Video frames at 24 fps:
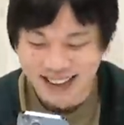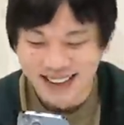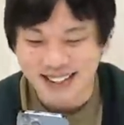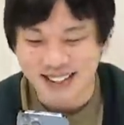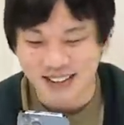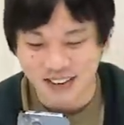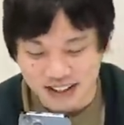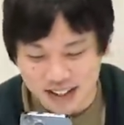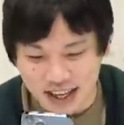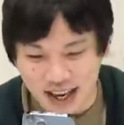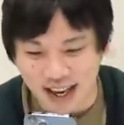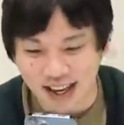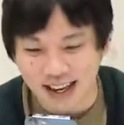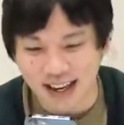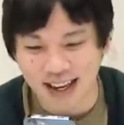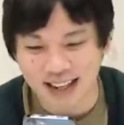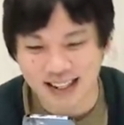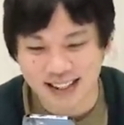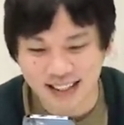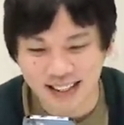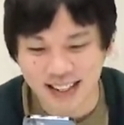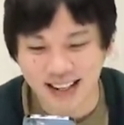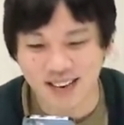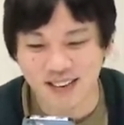すいません
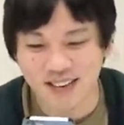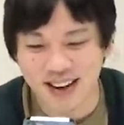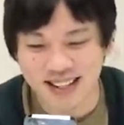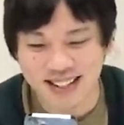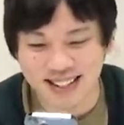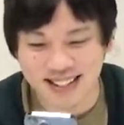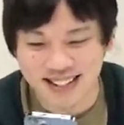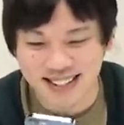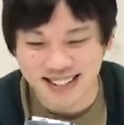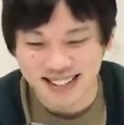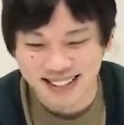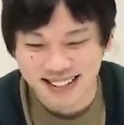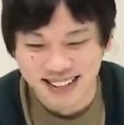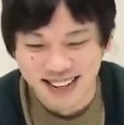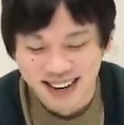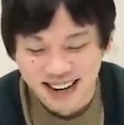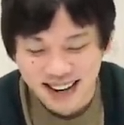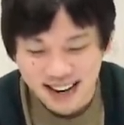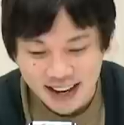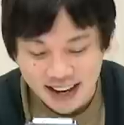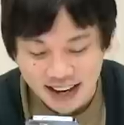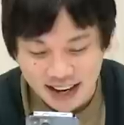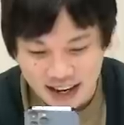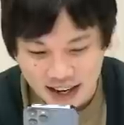反射できます
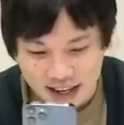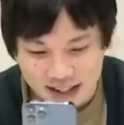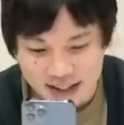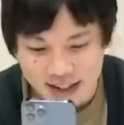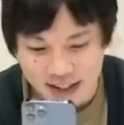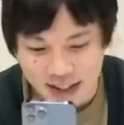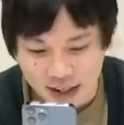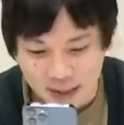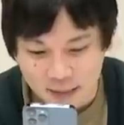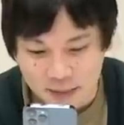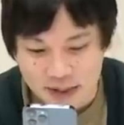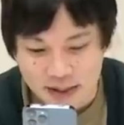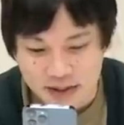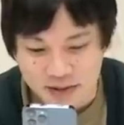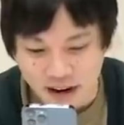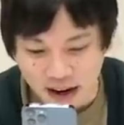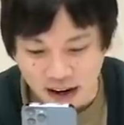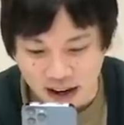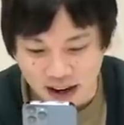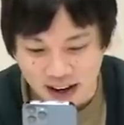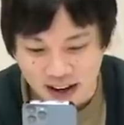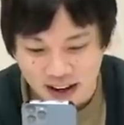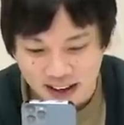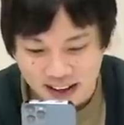反射できます
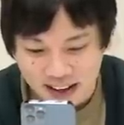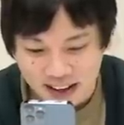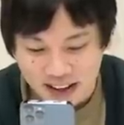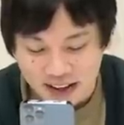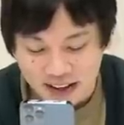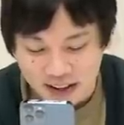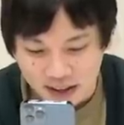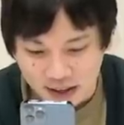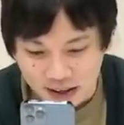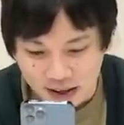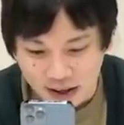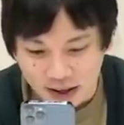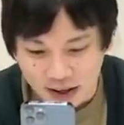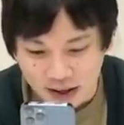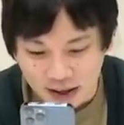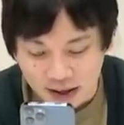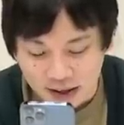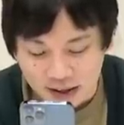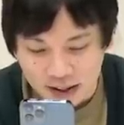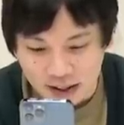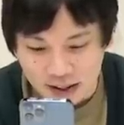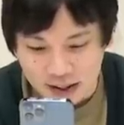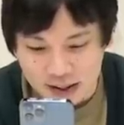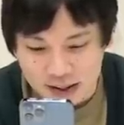わうん12
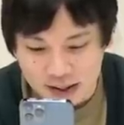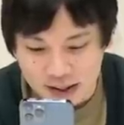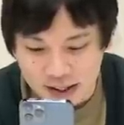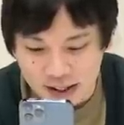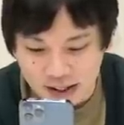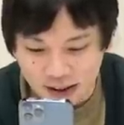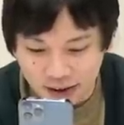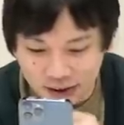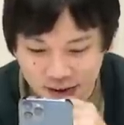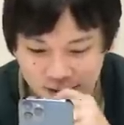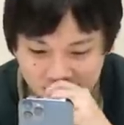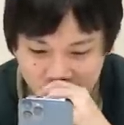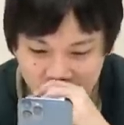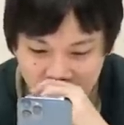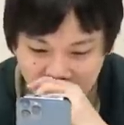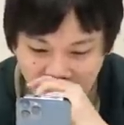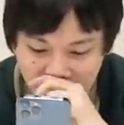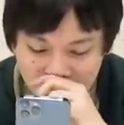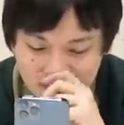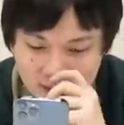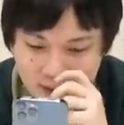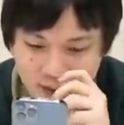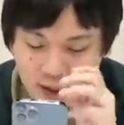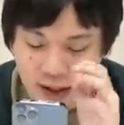本
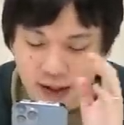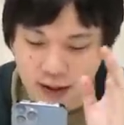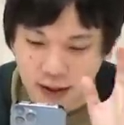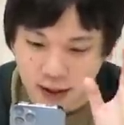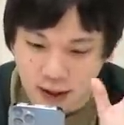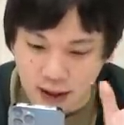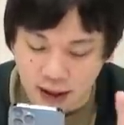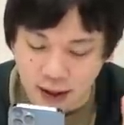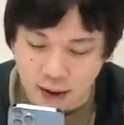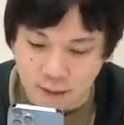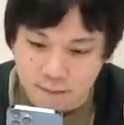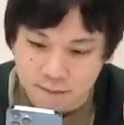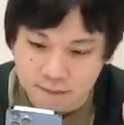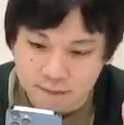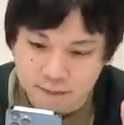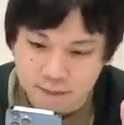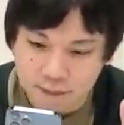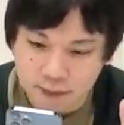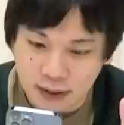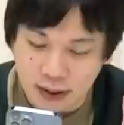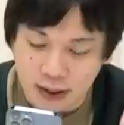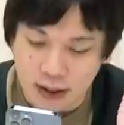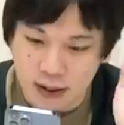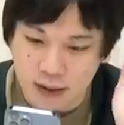紙入れて
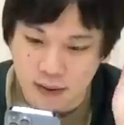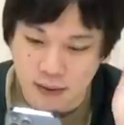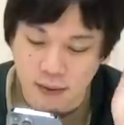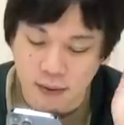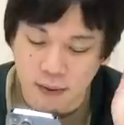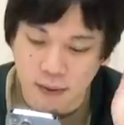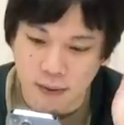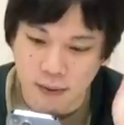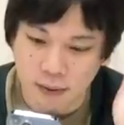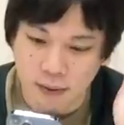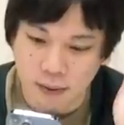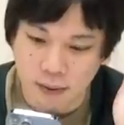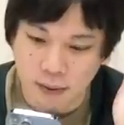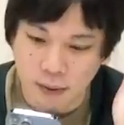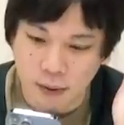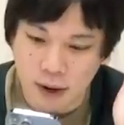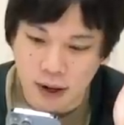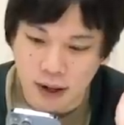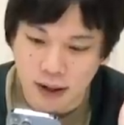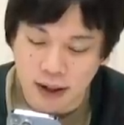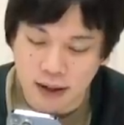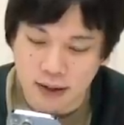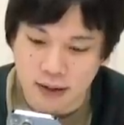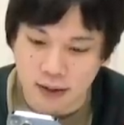あのー、
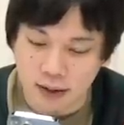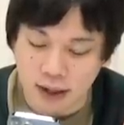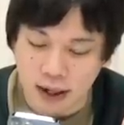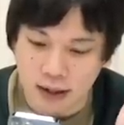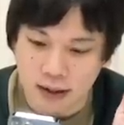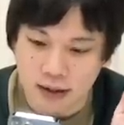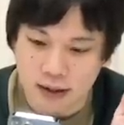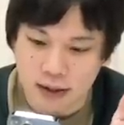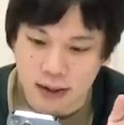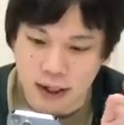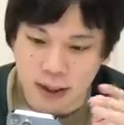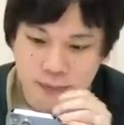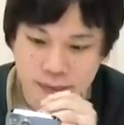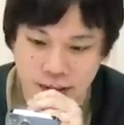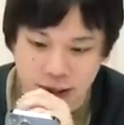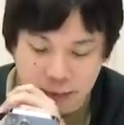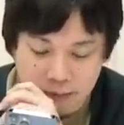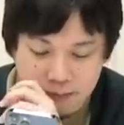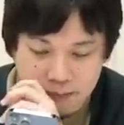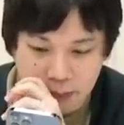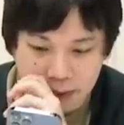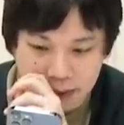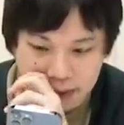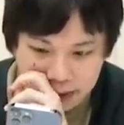他のやつの貫通タイプで
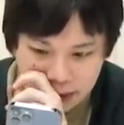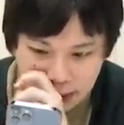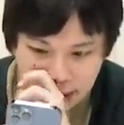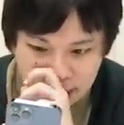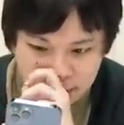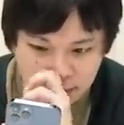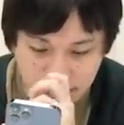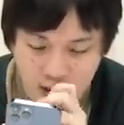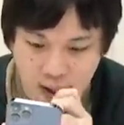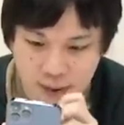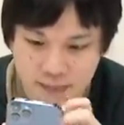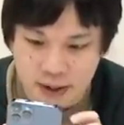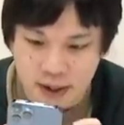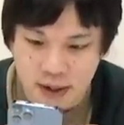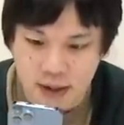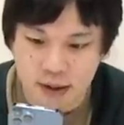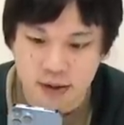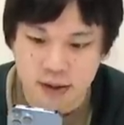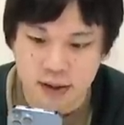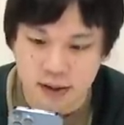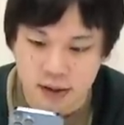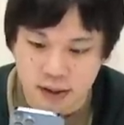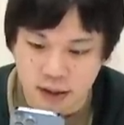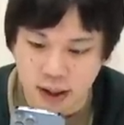引っ張ってもう紙
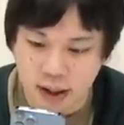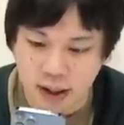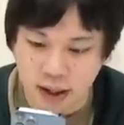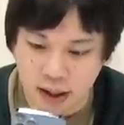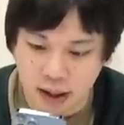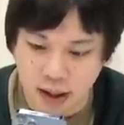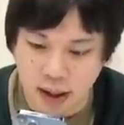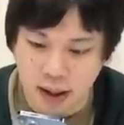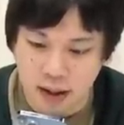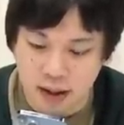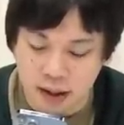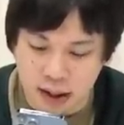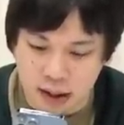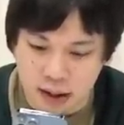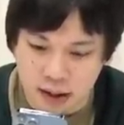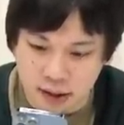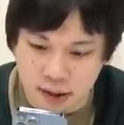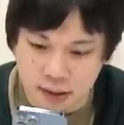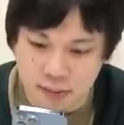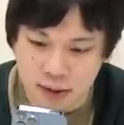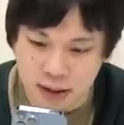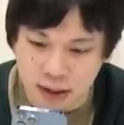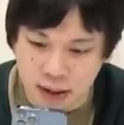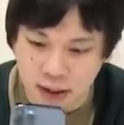軸で考えてい
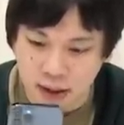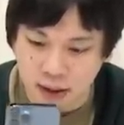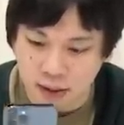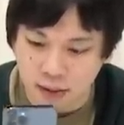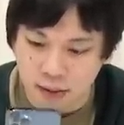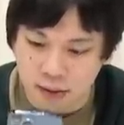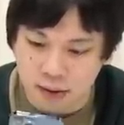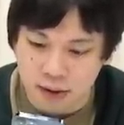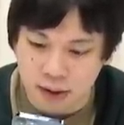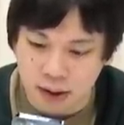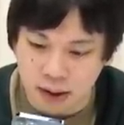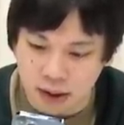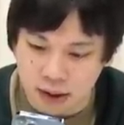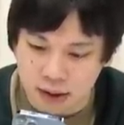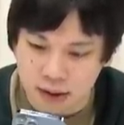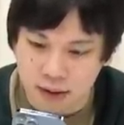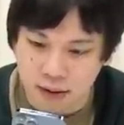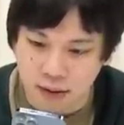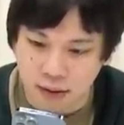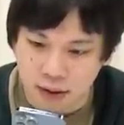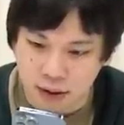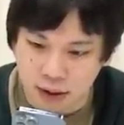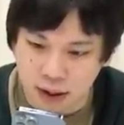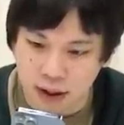くみたいな構成がす
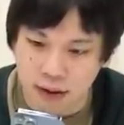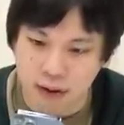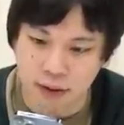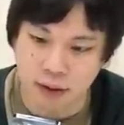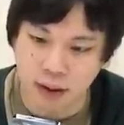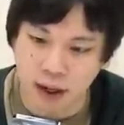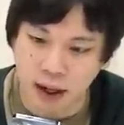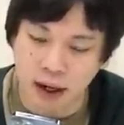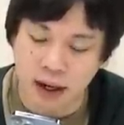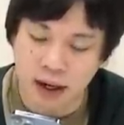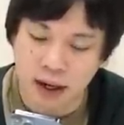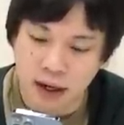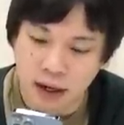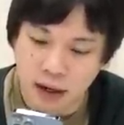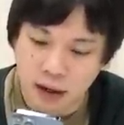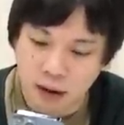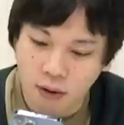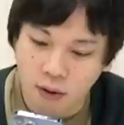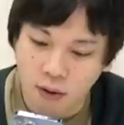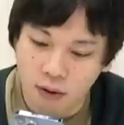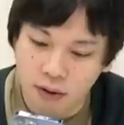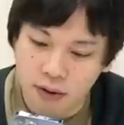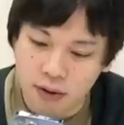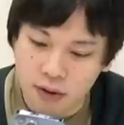ごい似合うよね
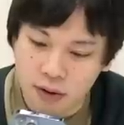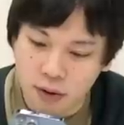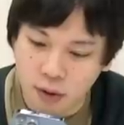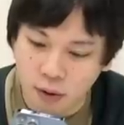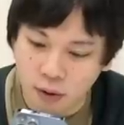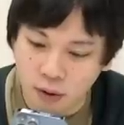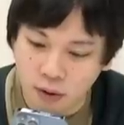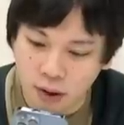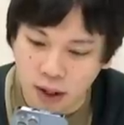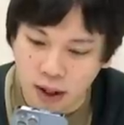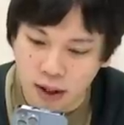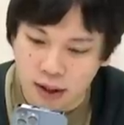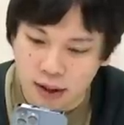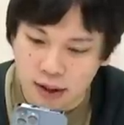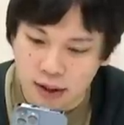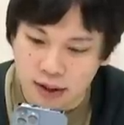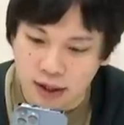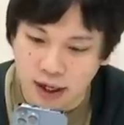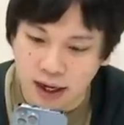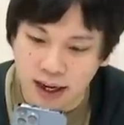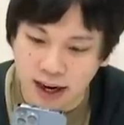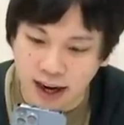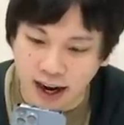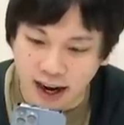こいつ超砲撃にし
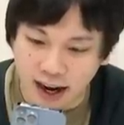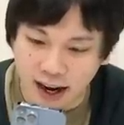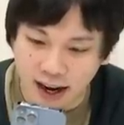てえな